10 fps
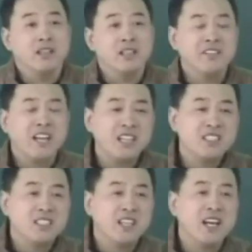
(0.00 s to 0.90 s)
因为它已
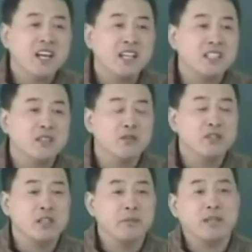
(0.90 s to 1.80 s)
经天寒地冻
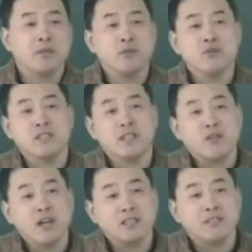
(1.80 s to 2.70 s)
结冰了，不存在
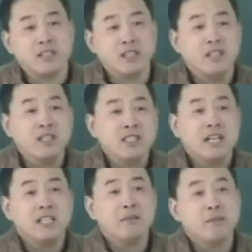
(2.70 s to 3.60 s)
化的问题。
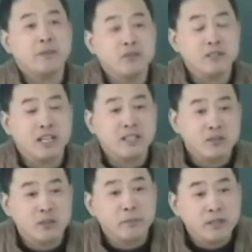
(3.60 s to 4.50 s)
夏天卖冰棍，你还得
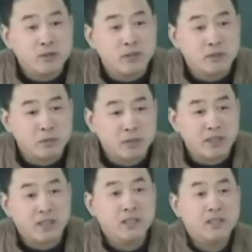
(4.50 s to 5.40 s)
弄个冰柜，对不
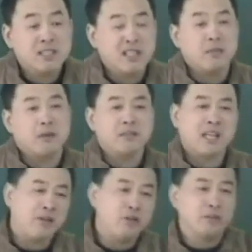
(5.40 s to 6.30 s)
对？这里边
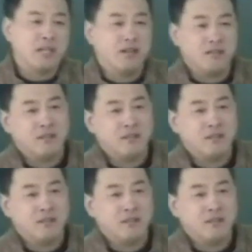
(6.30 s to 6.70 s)
它用不着。